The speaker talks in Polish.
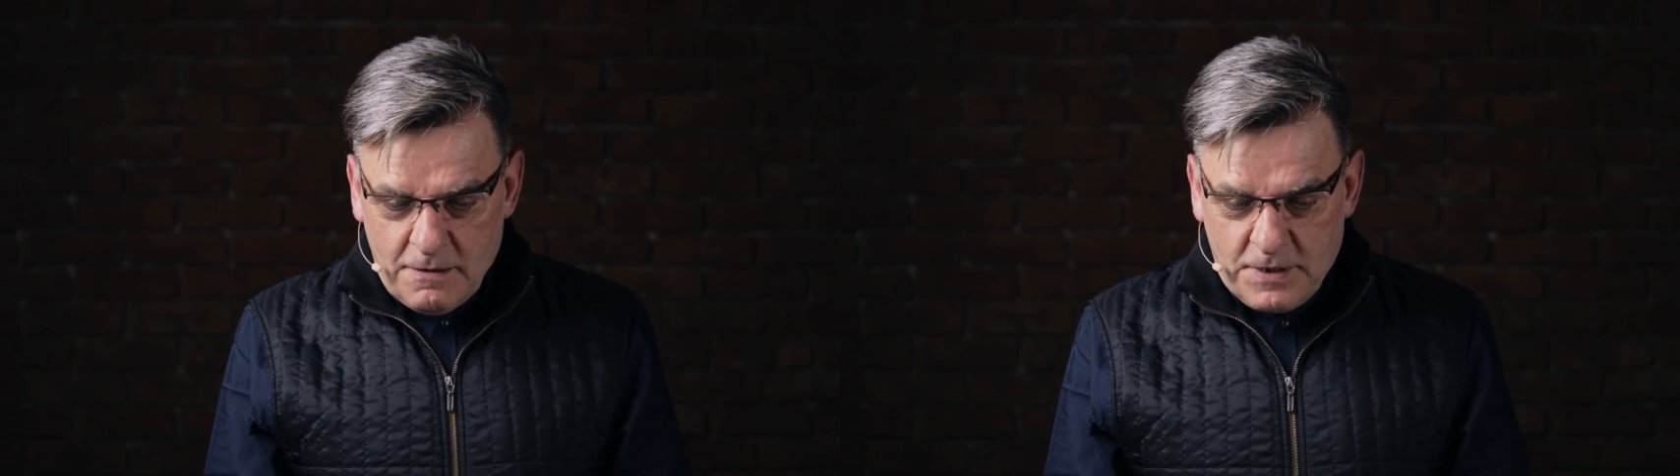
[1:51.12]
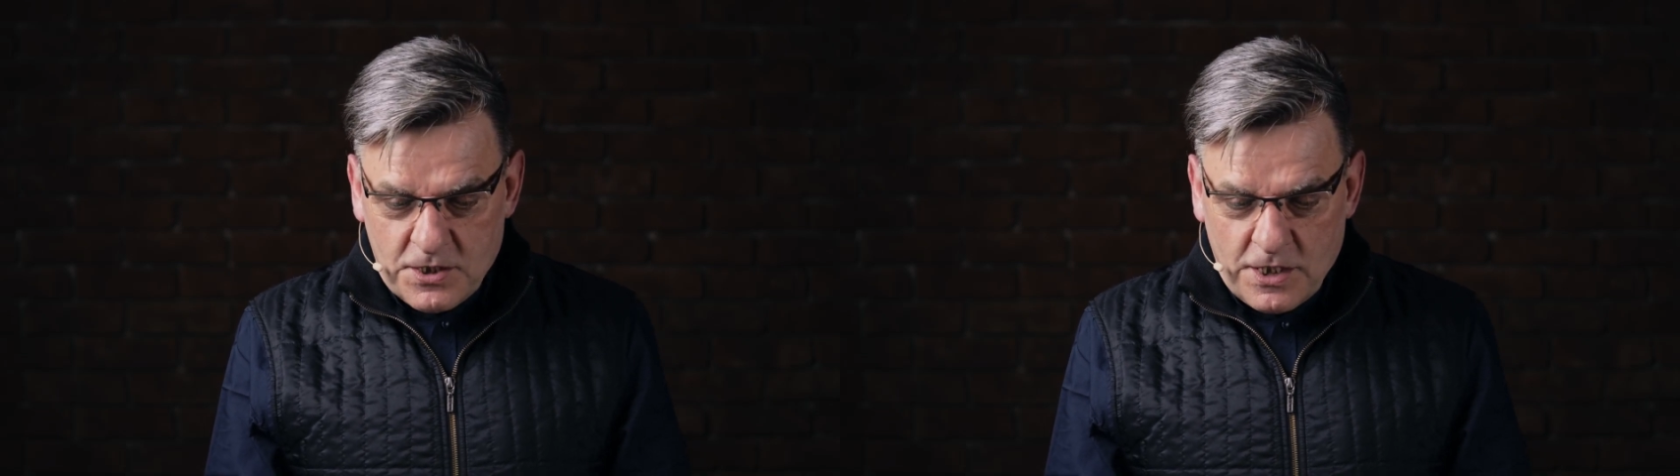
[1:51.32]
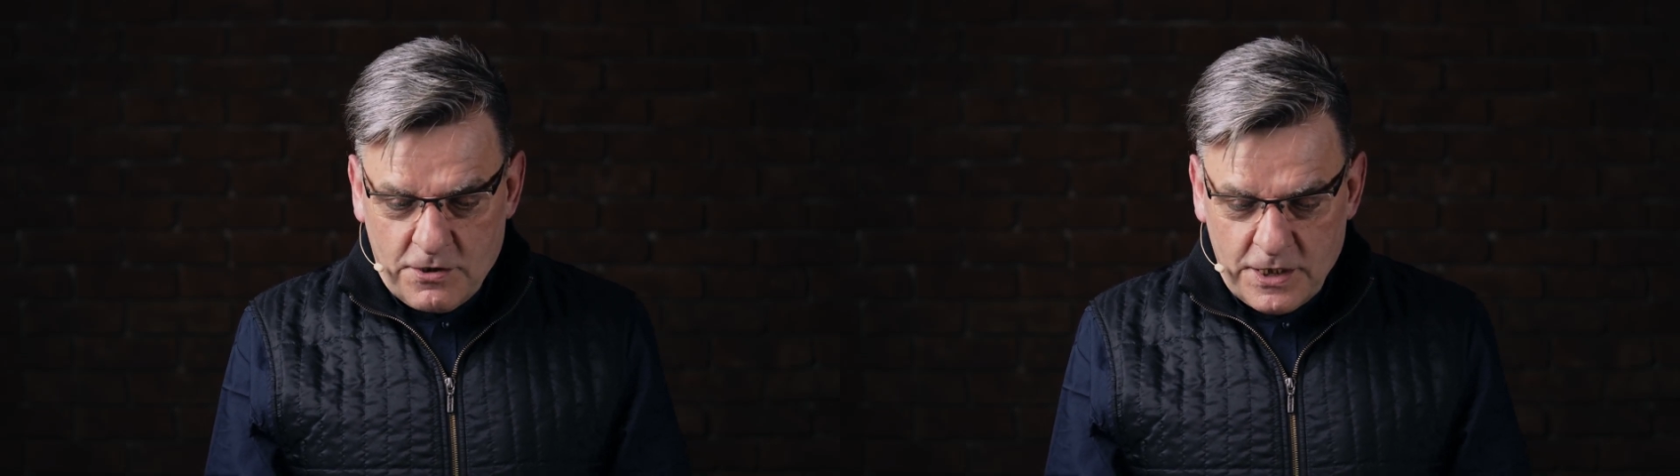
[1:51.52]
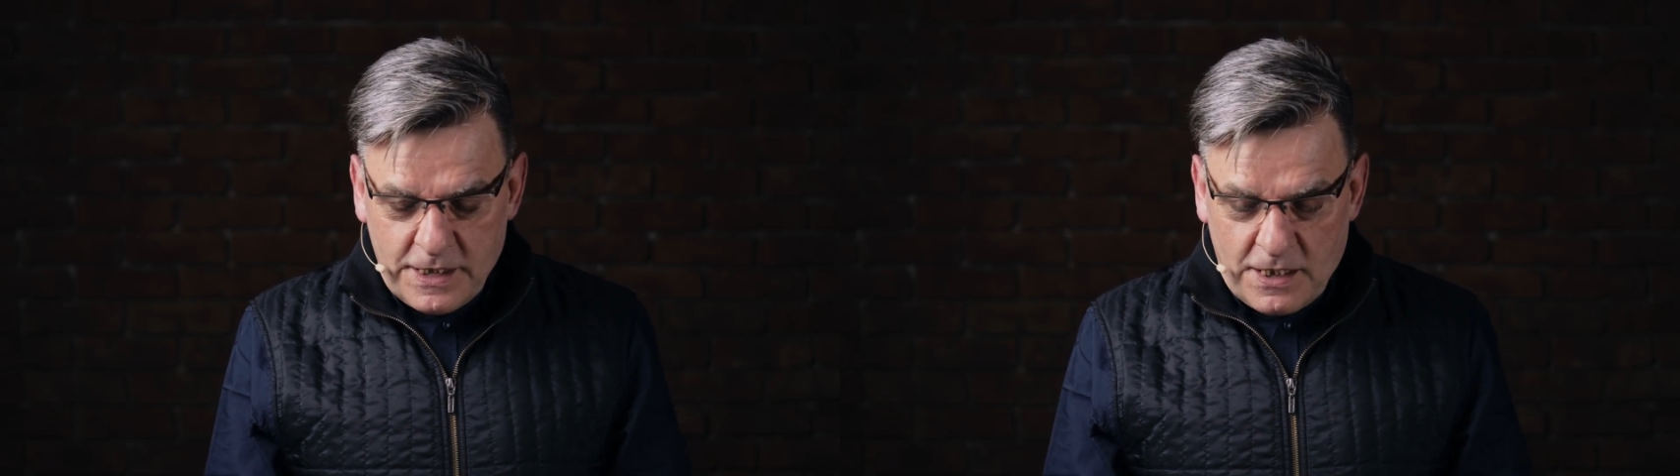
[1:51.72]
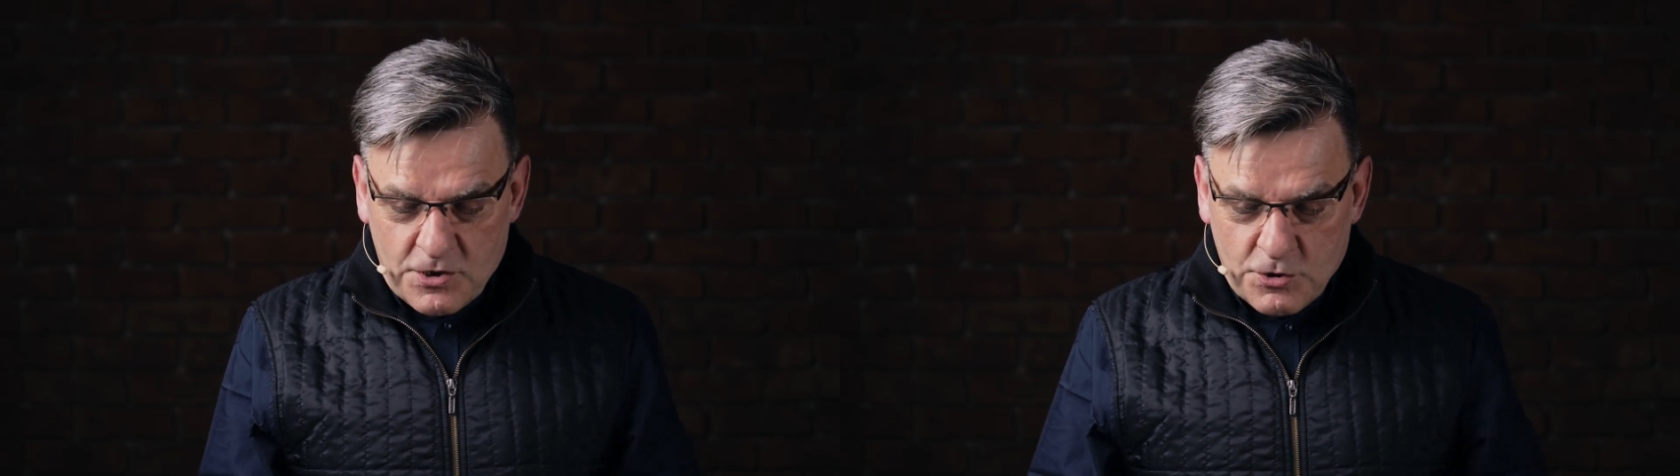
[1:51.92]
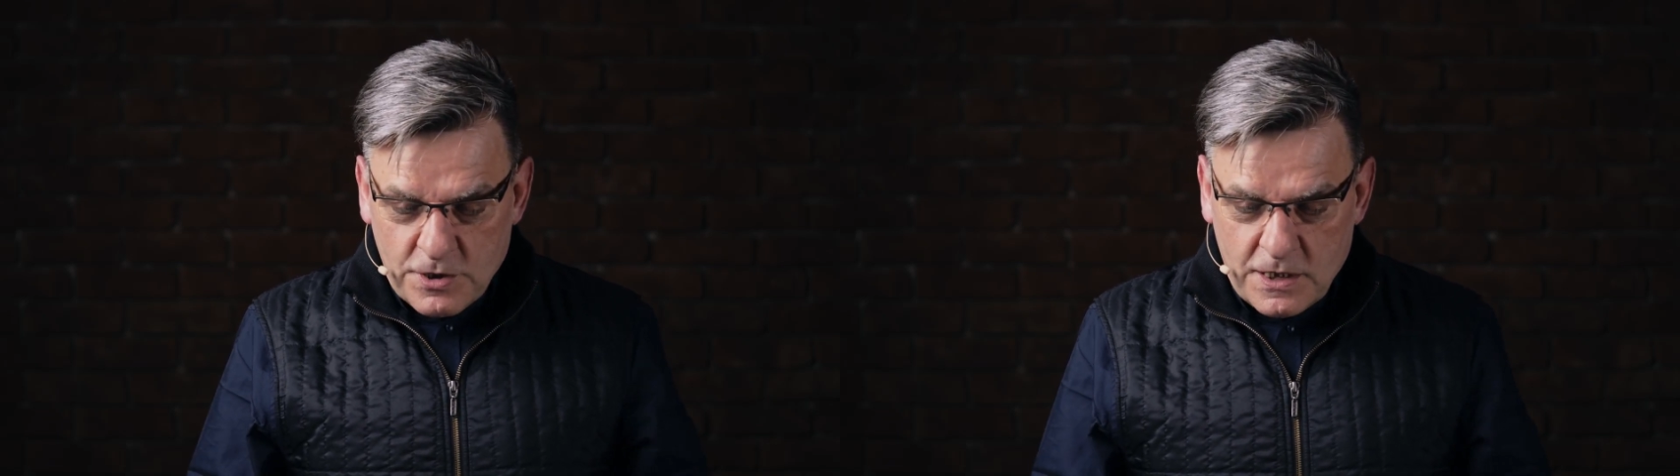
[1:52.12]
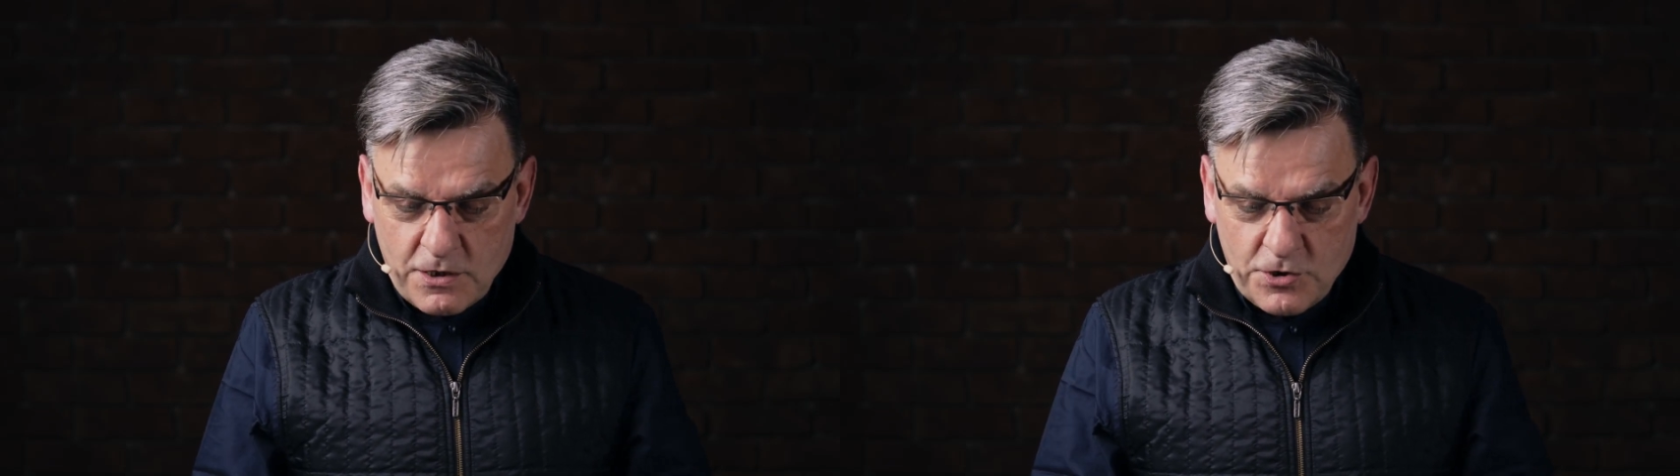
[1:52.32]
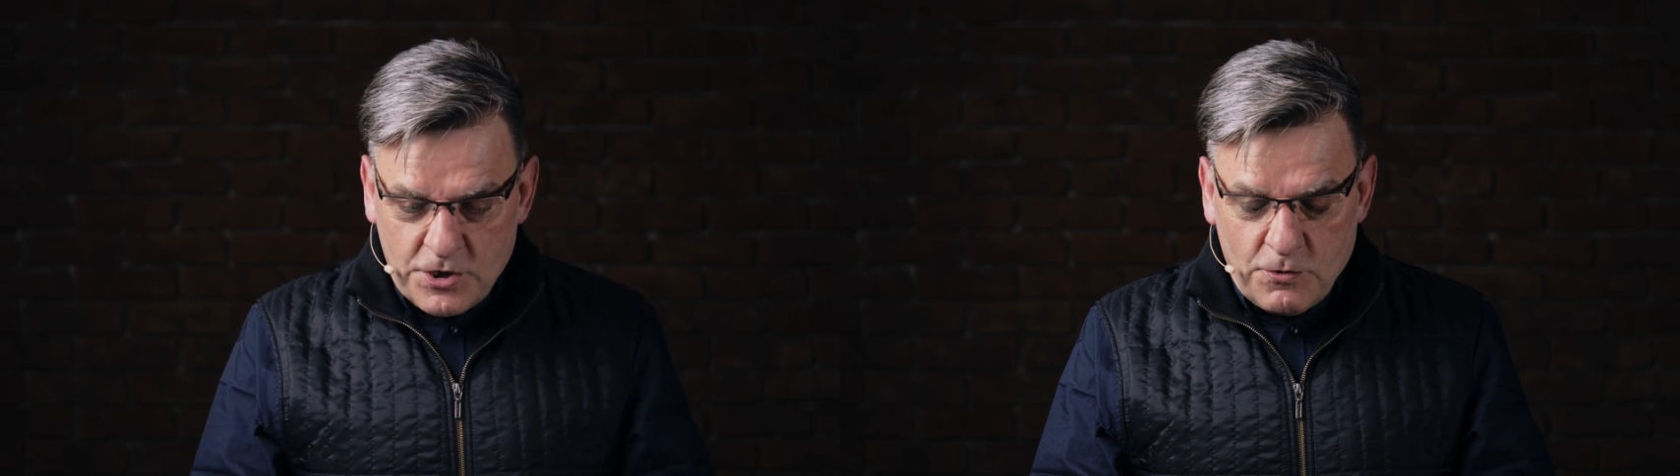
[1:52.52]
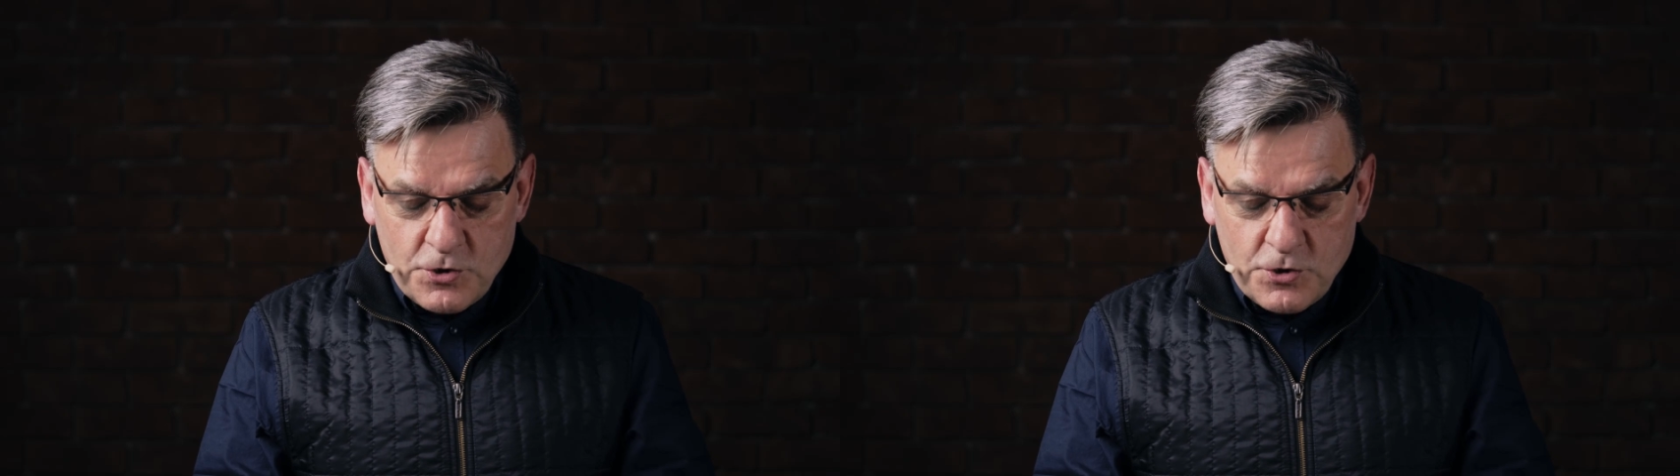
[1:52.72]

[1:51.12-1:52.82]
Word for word: 1 Koryntian 6, rozdział